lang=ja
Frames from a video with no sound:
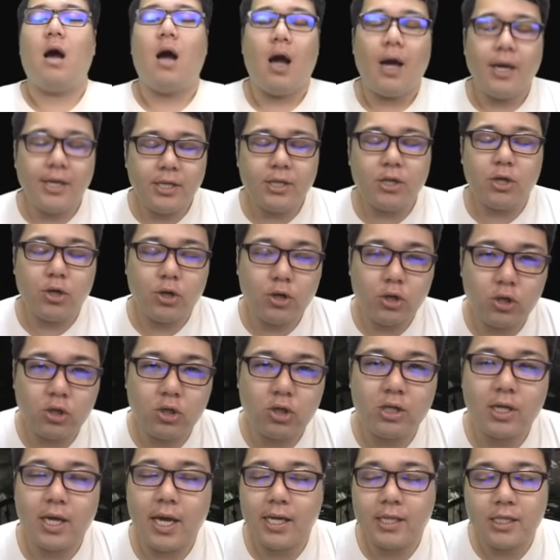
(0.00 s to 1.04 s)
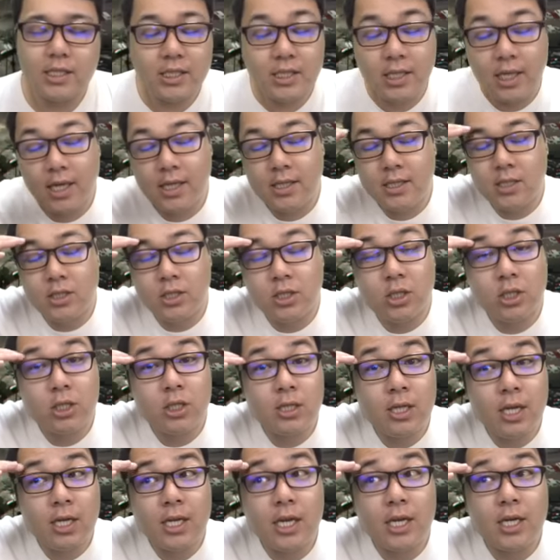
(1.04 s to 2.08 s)
はい、ということで、
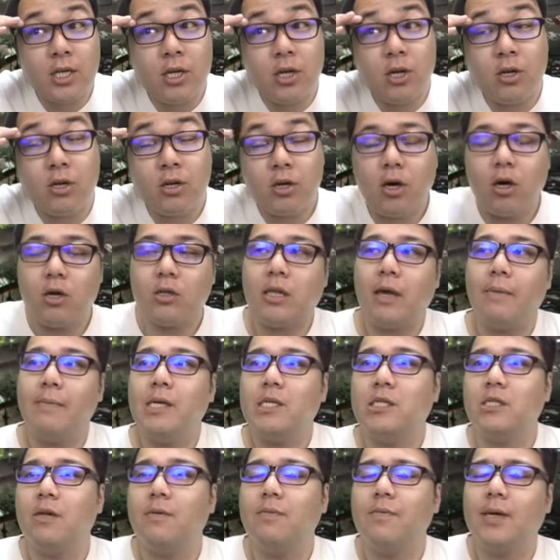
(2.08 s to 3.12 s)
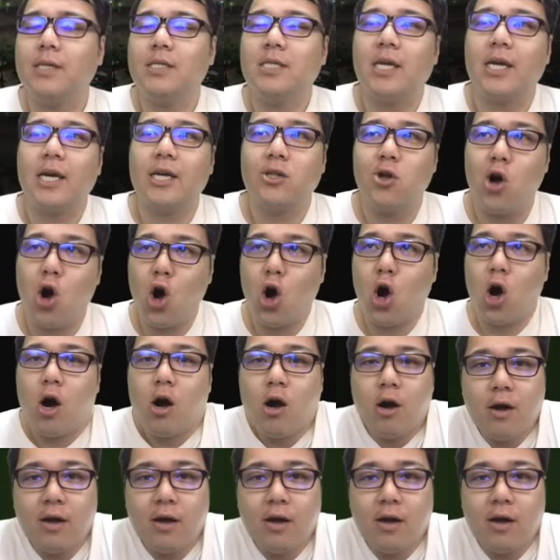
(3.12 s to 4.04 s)
2017いろいろ試してみましたけど、